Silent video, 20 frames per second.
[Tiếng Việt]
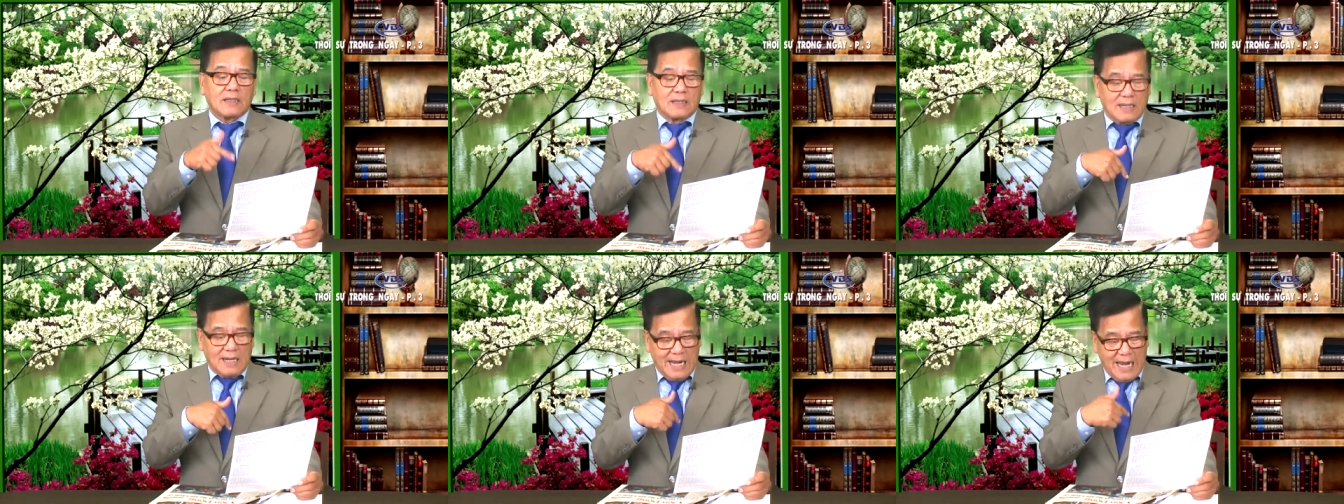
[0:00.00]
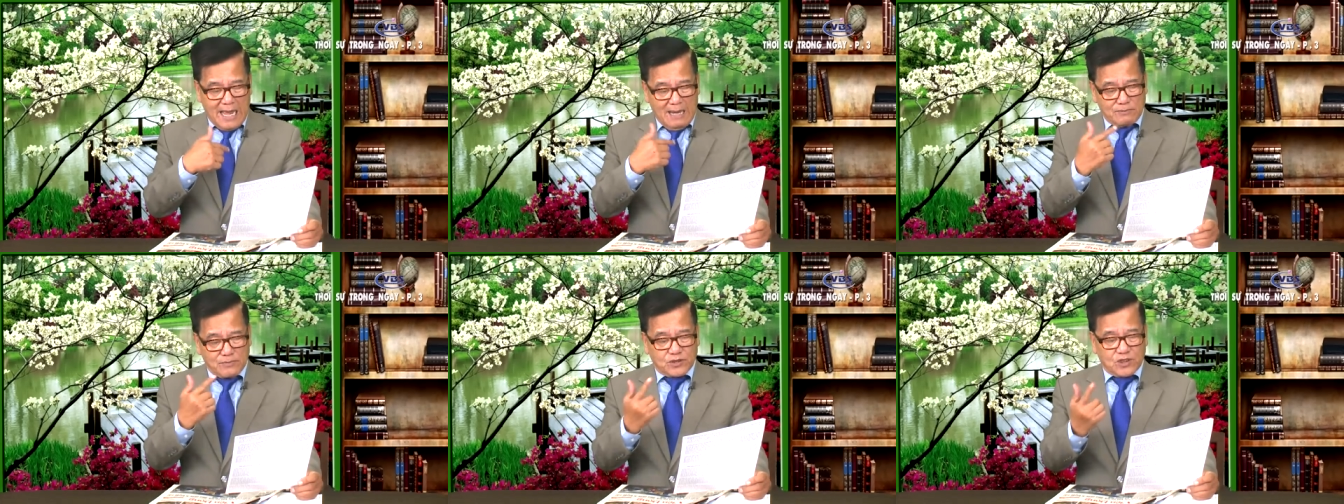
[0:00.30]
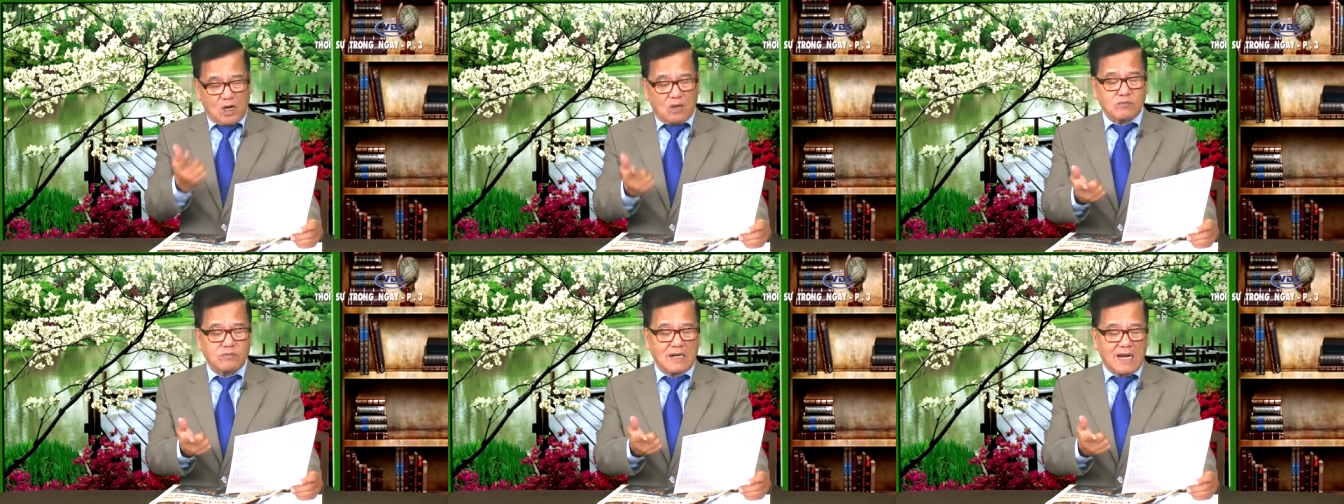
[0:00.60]
làm
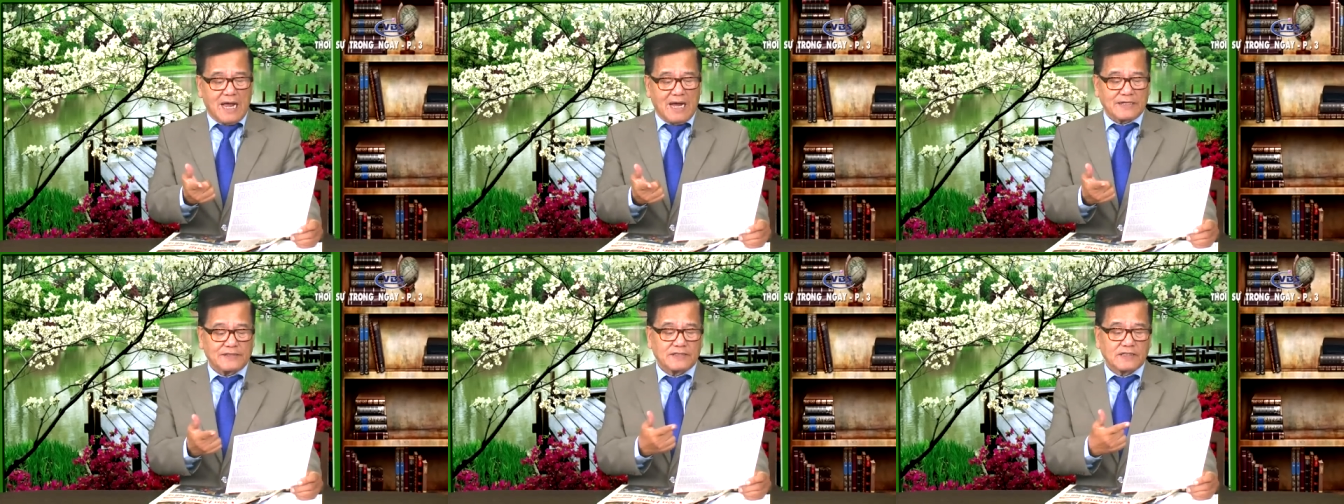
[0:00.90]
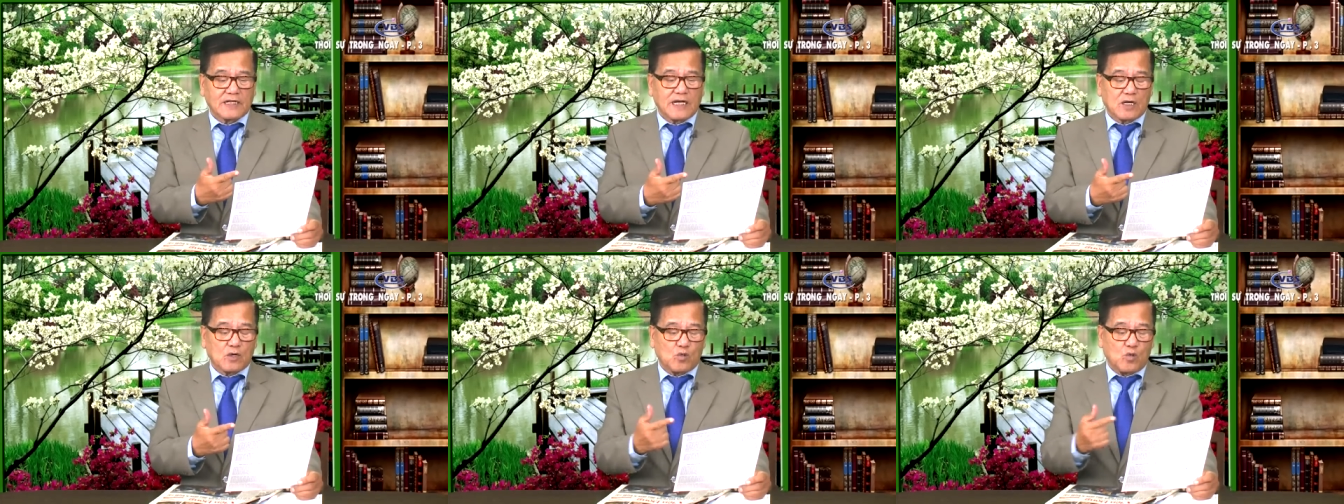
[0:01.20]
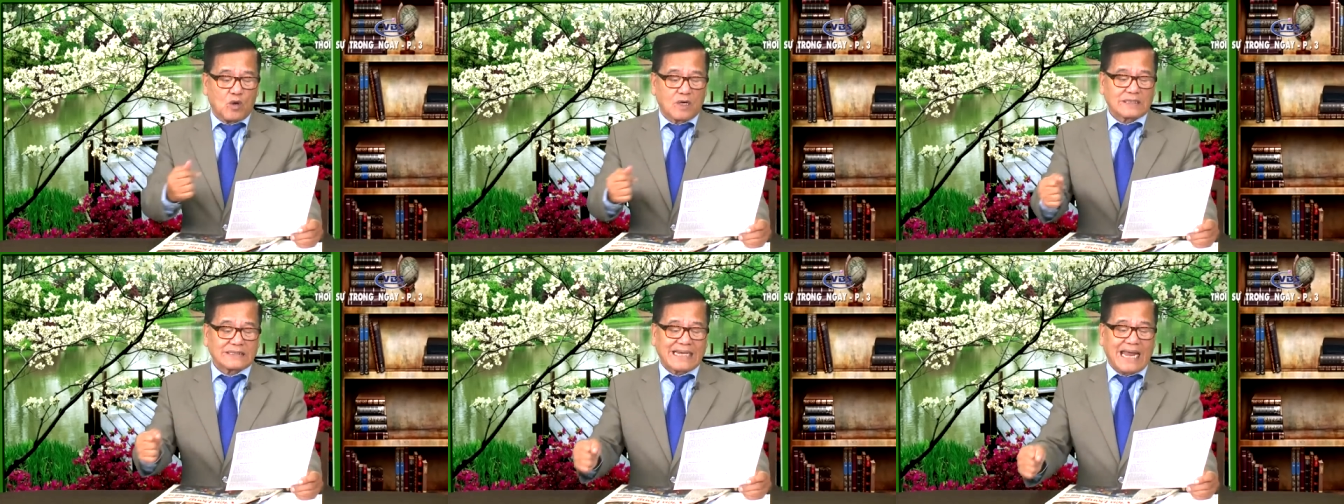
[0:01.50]
sống lại những cái
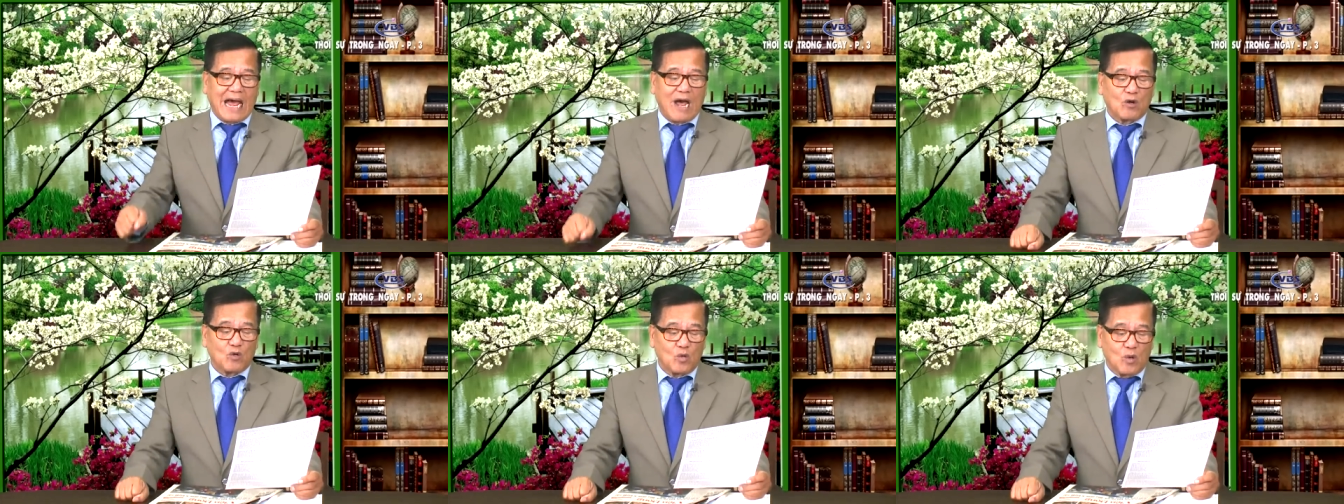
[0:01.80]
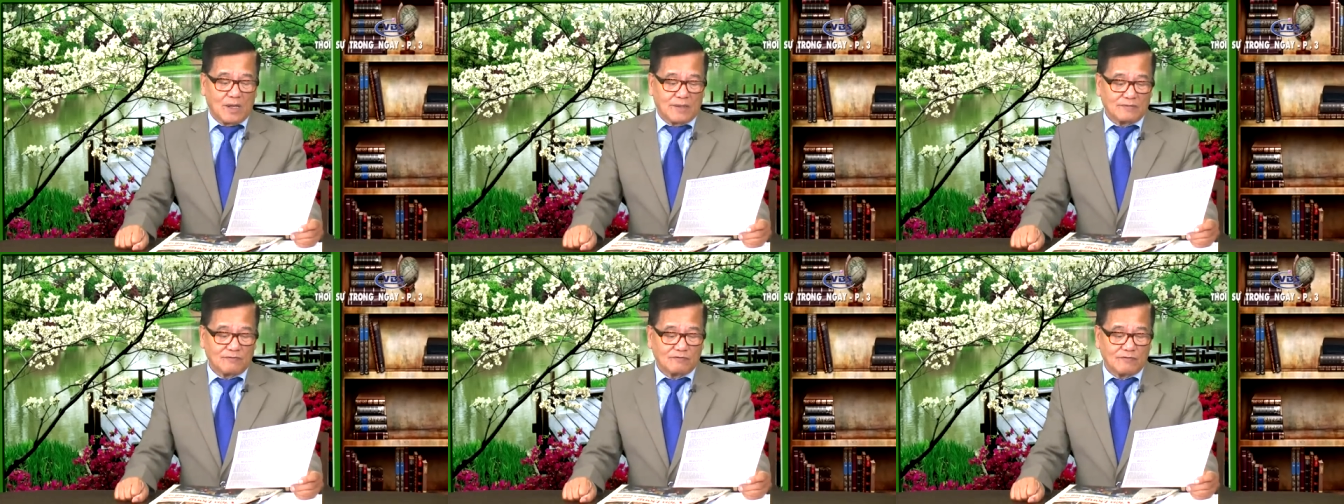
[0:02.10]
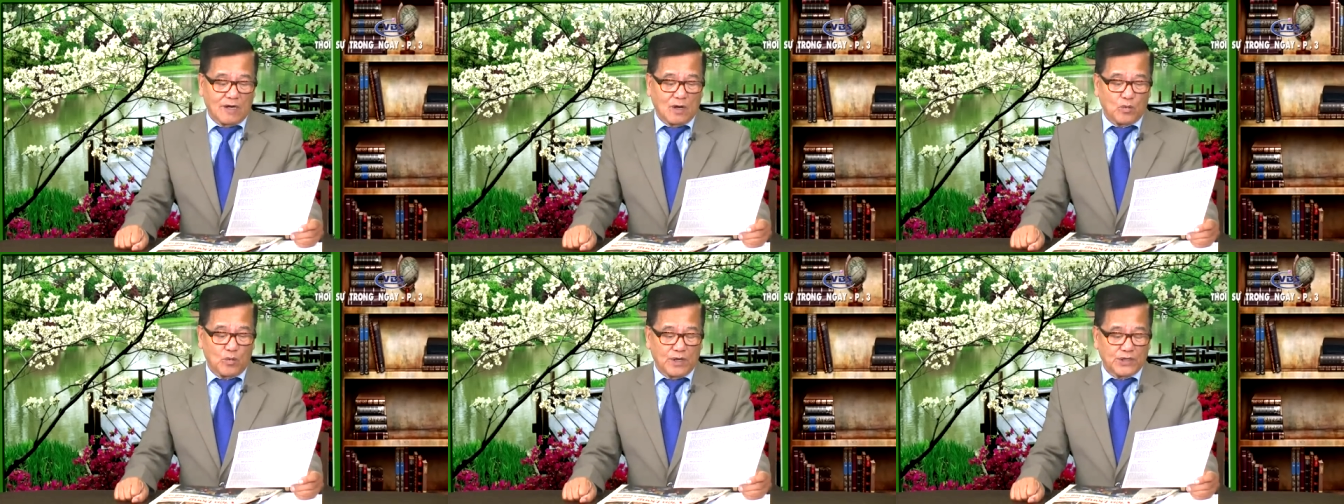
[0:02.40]
cuộc thảo luận
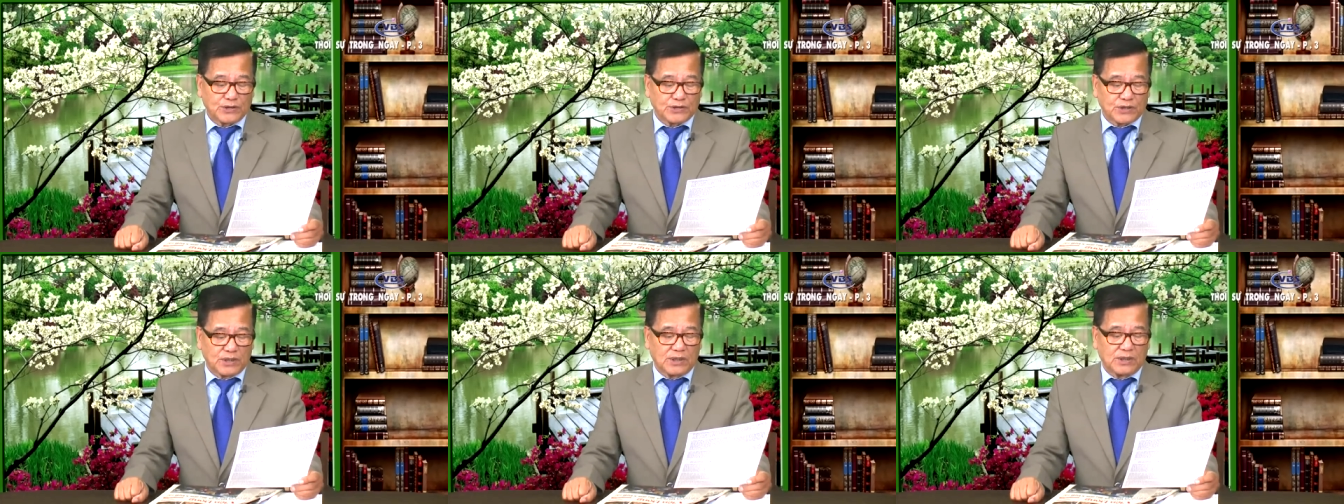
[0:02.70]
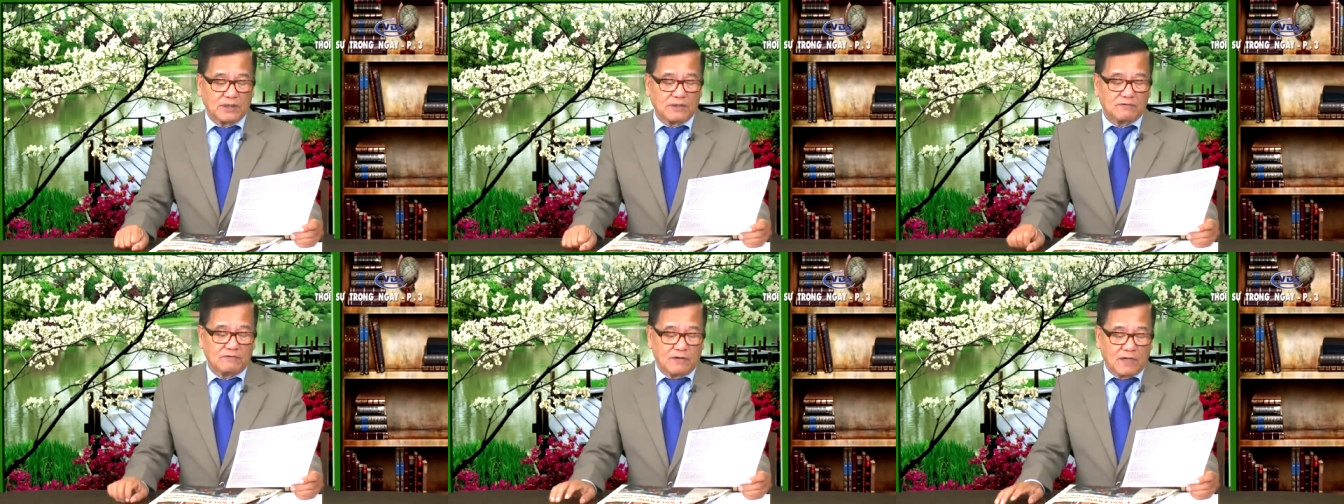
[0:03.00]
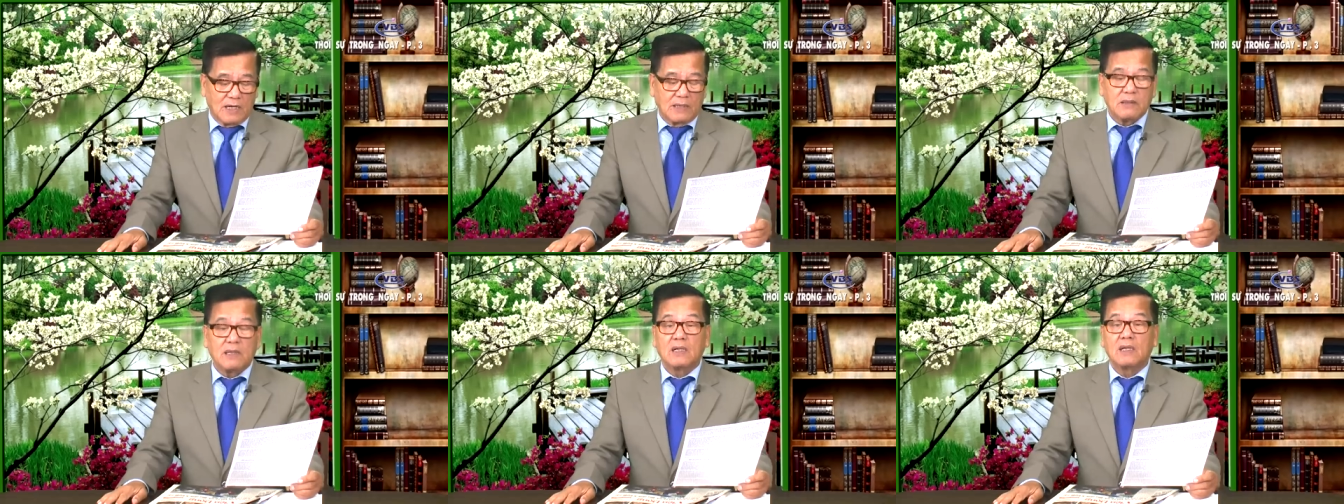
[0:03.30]
về nguyên tử
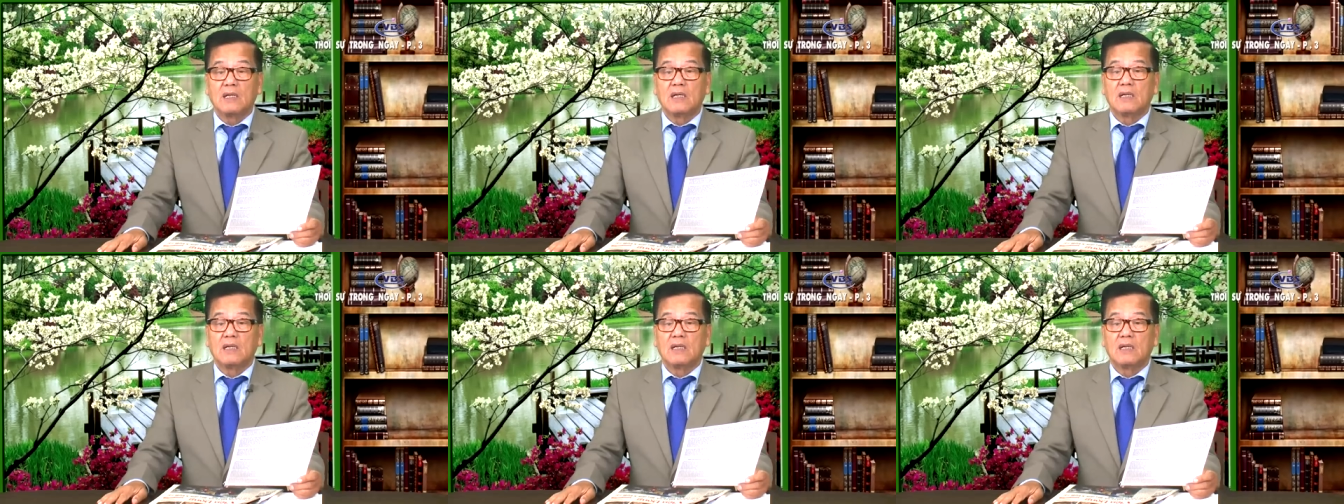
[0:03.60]
với